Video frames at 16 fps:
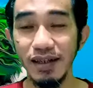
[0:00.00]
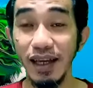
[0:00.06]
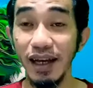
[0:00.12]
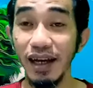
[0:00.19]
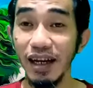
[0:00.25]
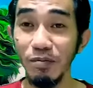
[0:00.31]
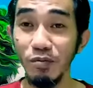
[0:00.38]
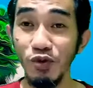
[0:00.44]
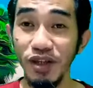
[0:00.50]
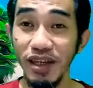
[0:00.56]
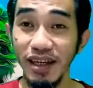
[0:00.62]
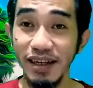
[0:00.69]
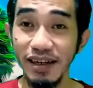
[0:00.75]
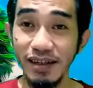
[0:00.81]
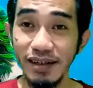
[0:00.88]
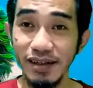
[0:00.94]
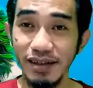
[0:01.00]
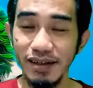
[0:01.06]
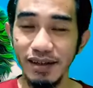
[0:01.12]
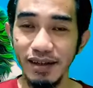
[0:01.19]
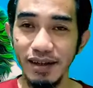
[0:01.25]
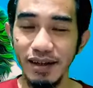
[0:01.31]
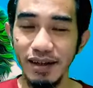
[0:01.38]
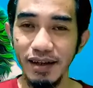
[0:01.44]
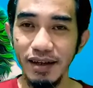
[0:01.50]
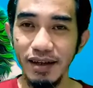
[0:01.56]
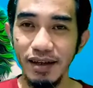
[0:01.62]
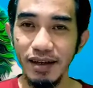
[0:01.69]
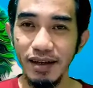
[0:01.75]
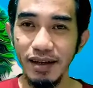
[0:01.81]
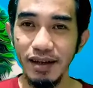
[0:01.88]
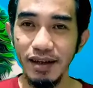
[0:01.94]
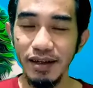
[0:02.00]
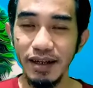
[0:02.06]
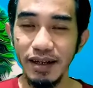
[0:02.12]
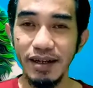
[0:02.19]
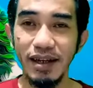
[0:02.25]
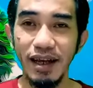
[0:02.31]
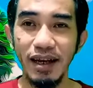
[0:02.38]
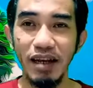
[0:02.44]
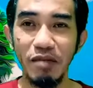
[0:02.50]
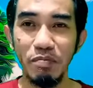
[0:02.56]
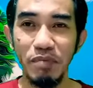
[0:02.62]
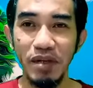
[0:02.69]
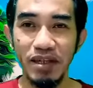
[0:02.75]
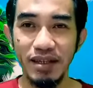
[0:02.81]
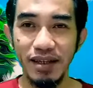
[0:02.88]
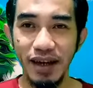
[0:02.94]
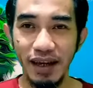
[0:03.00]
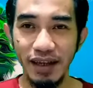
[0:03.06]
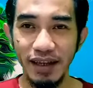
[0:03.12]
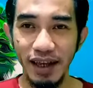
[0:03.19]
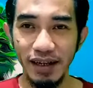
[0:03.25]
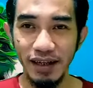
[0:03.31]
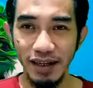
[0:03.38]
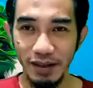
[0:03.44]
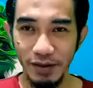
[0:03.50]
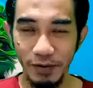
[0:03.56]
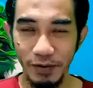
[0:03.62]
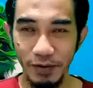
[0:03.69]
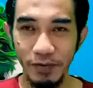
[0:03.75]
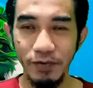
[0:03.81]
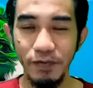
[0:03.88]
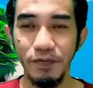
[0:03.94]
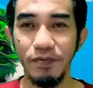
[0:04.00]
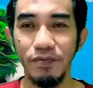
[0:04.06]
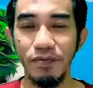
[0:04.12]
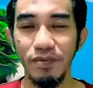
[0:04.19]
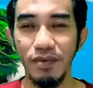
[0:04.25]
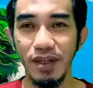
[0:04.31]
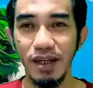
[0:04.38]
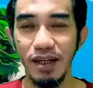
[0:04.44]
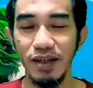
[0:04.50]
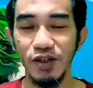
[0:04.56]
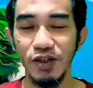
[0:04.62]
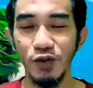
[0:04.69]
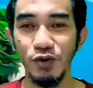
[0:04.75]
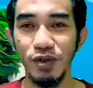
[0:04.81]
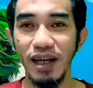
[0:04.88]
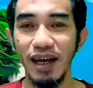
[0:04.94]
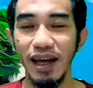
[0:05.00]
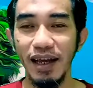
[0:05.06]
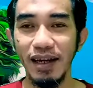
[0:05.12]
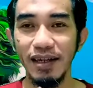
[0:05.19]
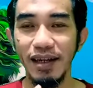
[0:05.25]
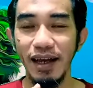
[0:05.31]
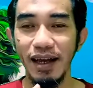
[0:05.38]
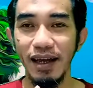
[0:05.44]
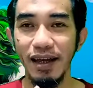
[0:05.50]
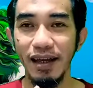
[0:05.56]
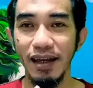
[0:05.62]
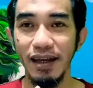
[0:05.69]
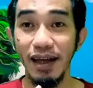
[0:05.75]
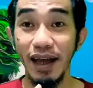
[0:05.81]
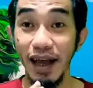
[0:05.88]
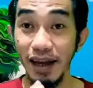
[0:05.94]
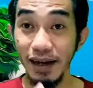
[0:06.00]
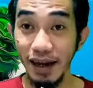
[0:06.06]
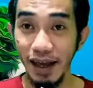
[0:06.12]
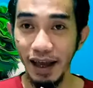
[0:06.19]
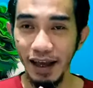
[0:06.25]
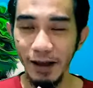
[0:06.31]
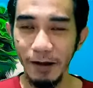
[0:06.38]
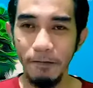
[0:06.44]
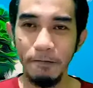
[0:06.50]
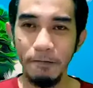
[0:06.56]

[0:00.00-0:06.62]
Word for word: sangat mungkin di dalam perceraian itu sudah ada anak